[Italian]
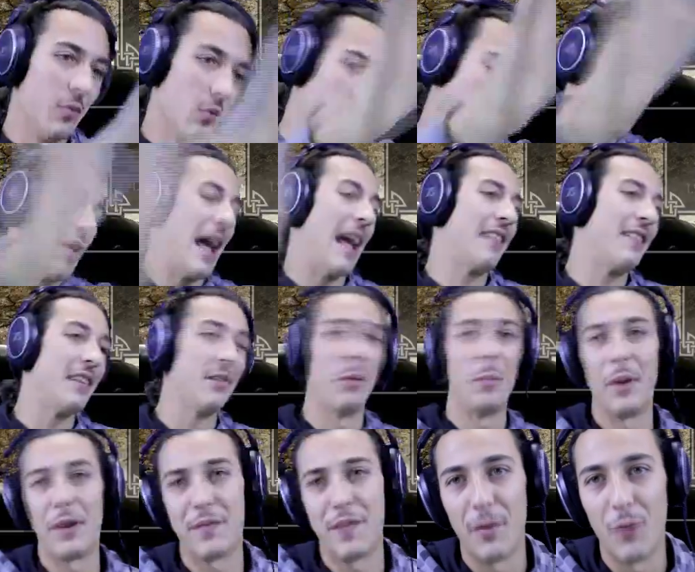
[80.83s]
Un attimo,
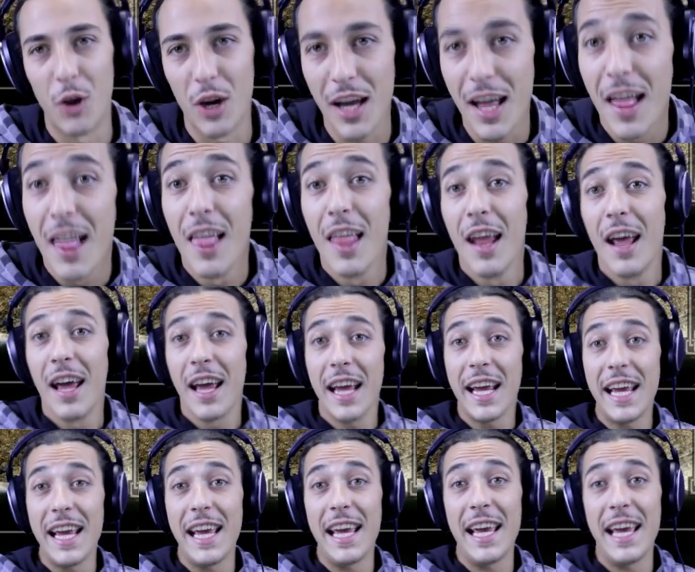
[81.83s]
per favore.
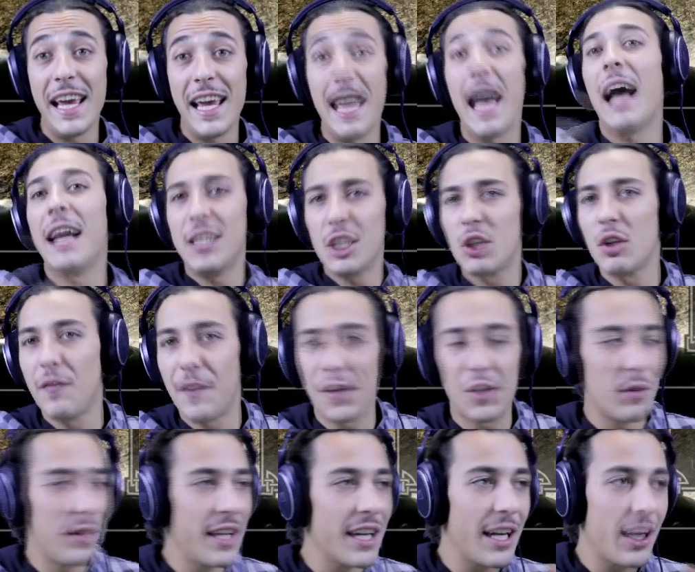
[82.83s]
E adesso vi faccio
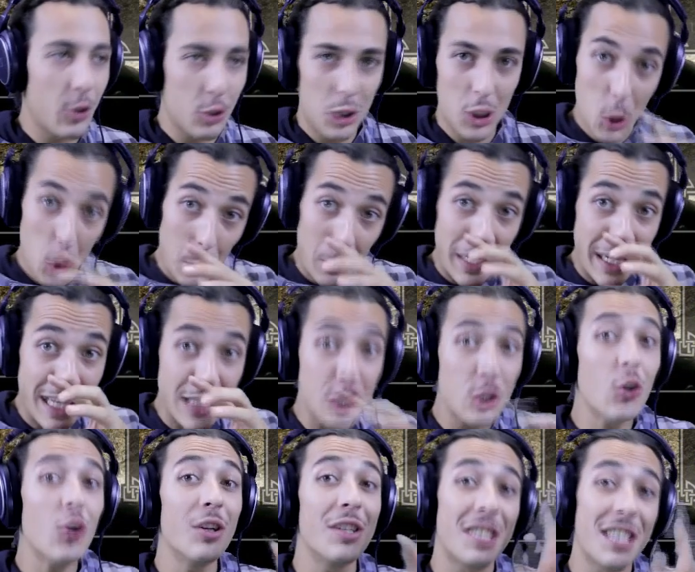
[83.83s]
vedere le cose che ho
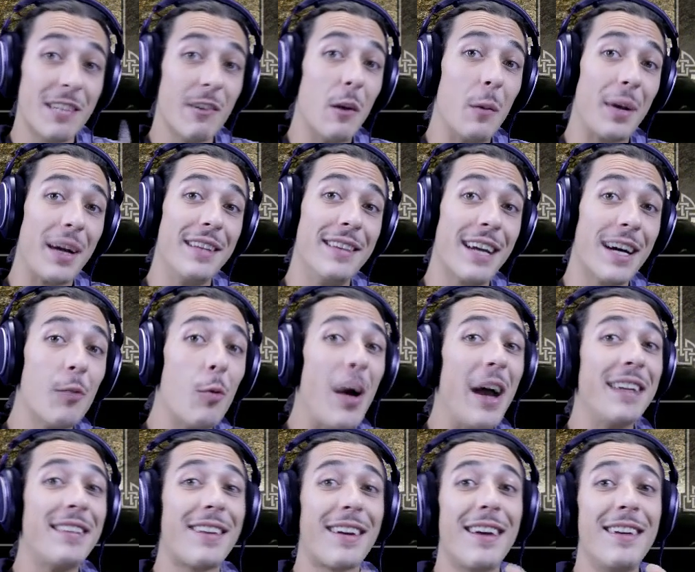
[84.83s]
preso. Stavo per andare a
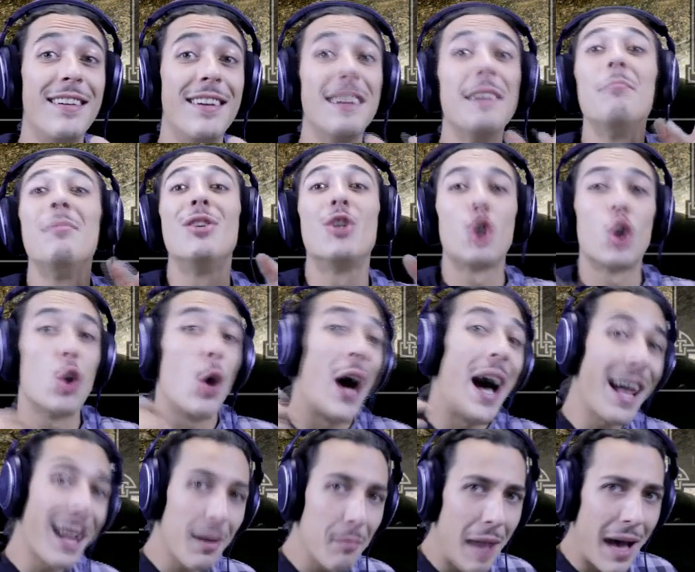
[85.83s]
Whiterun, mi sono
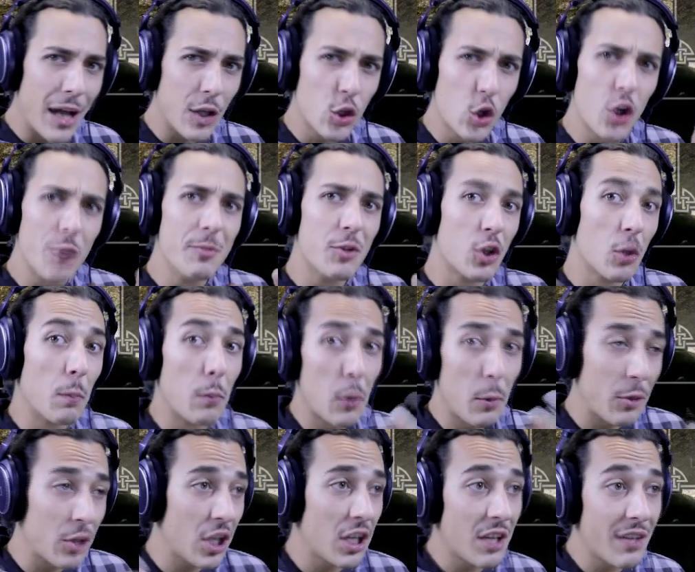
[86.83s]
armato e mi sono
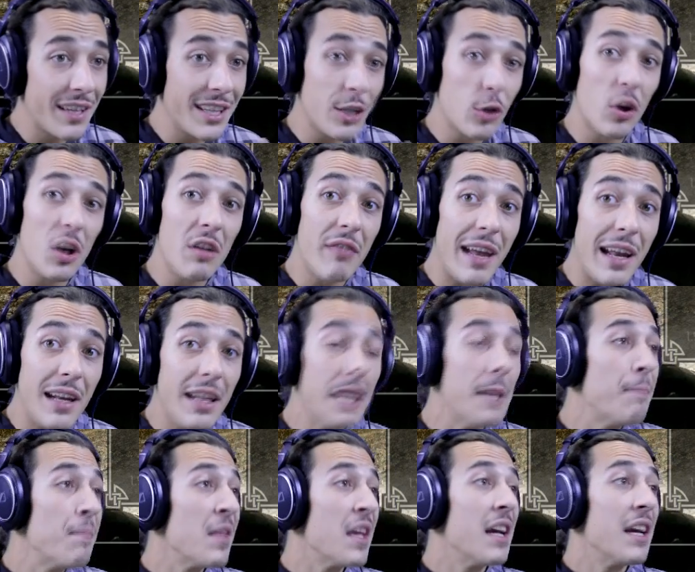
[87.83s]
portato avanti con i livelli.
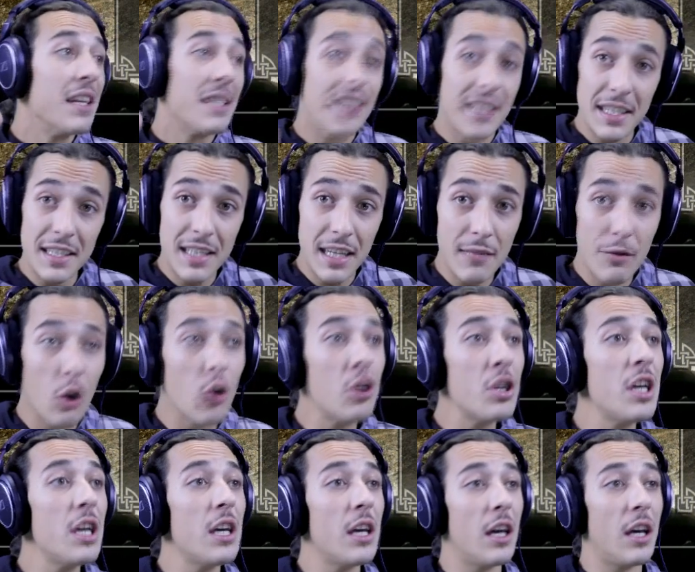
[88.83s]
Senza di
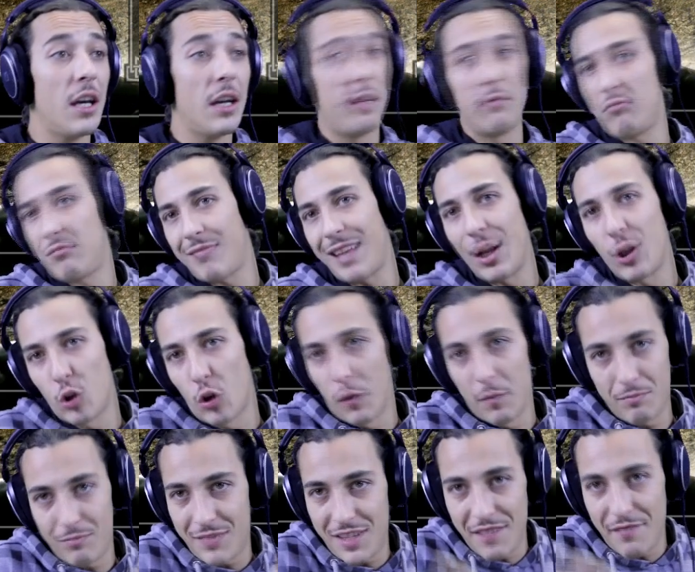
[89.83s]
voi, eh,
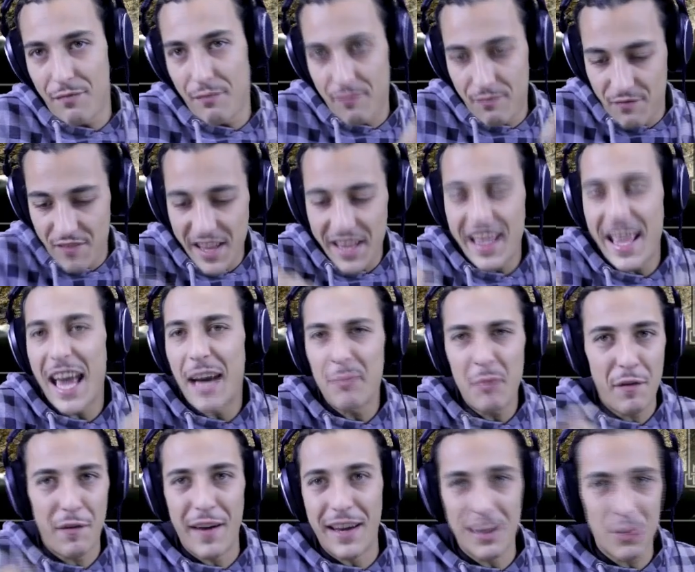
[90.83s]
tanto di vedermi
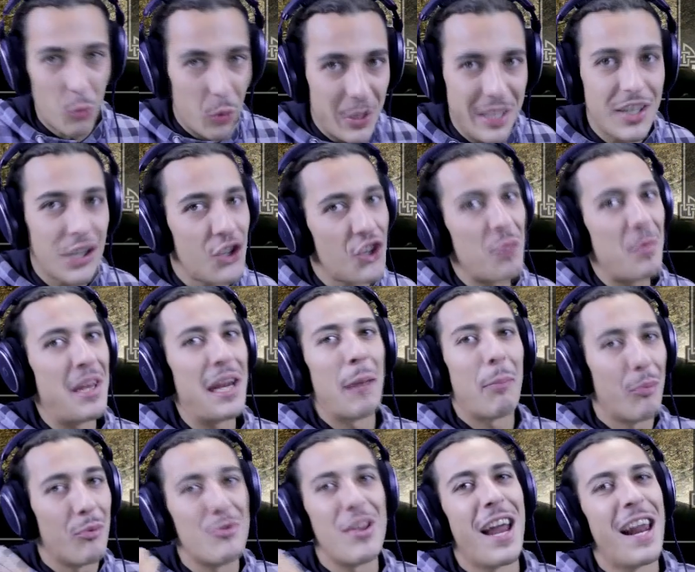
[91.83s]
fare 15.000
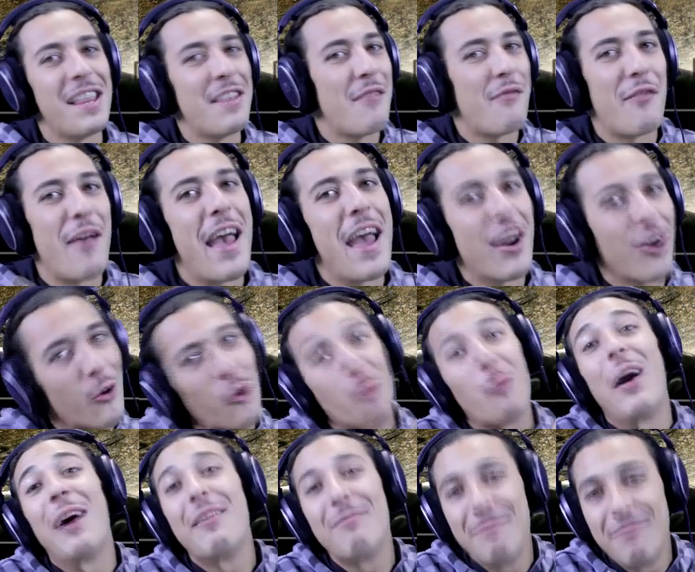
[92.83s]
pugnali di ferro,
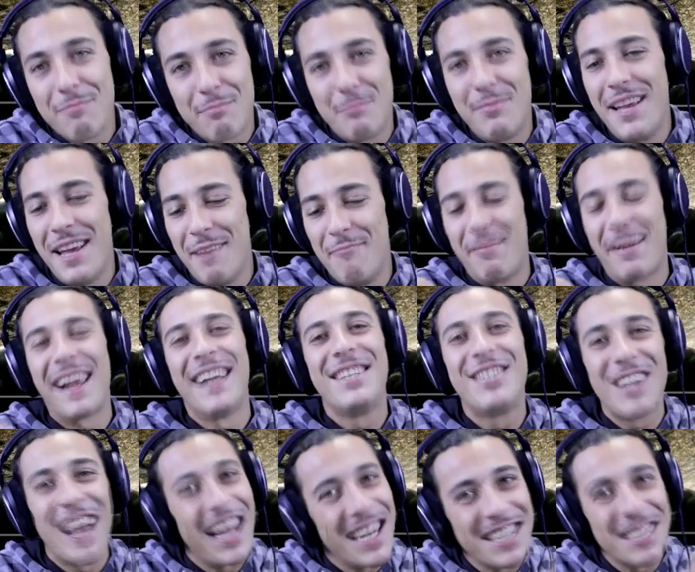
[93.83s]

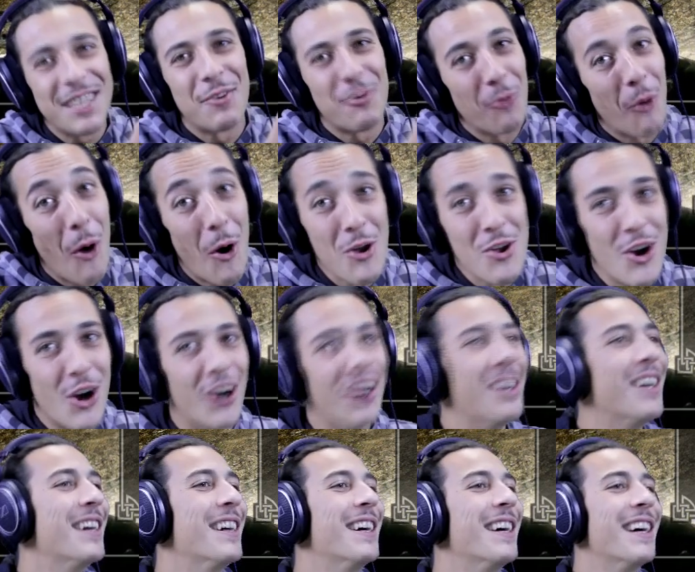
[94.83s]
bracciali di cuoio
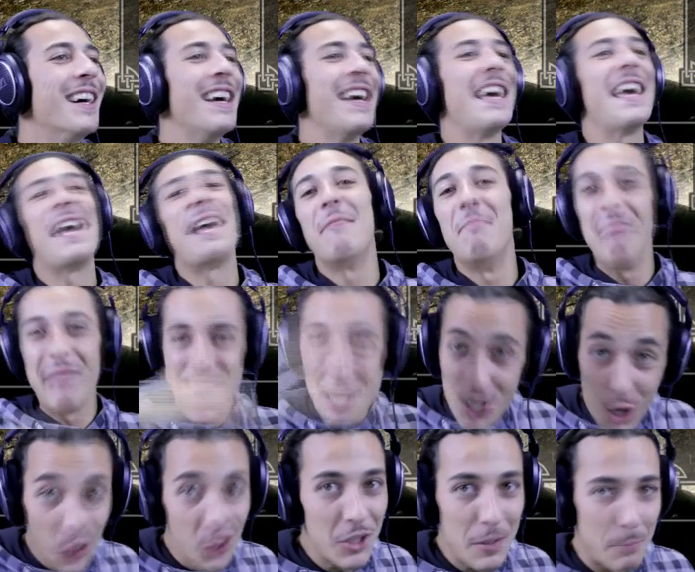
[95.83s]
e
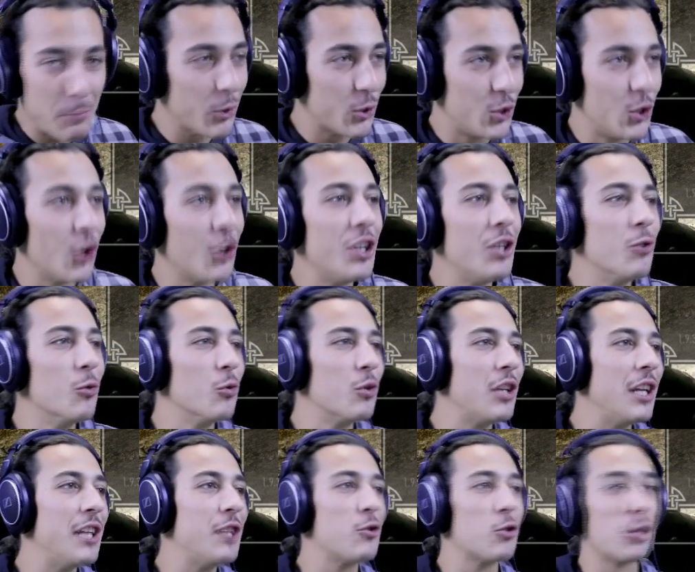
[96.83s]
milioni di pozioni
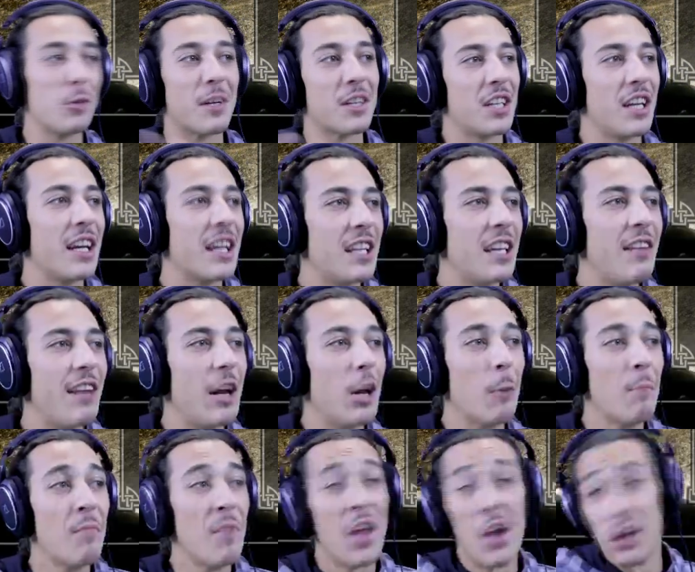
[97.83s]
inutili giusto per salire di livello,
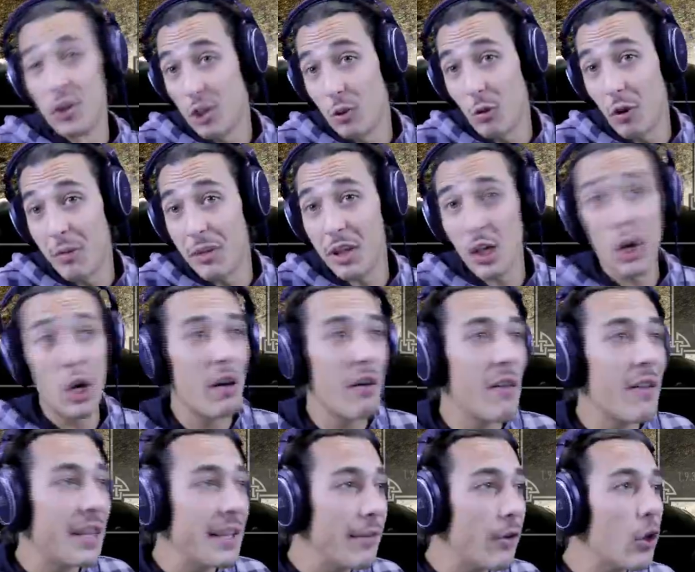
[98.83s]
sicuramente non
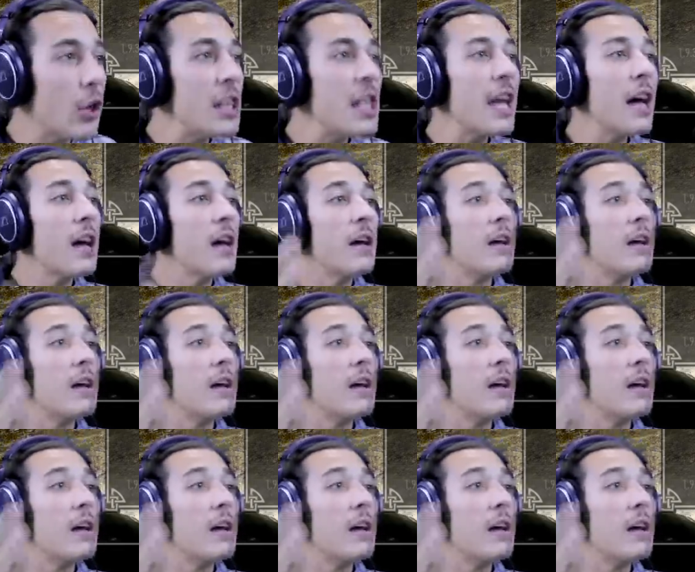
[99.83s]
avevate voglia.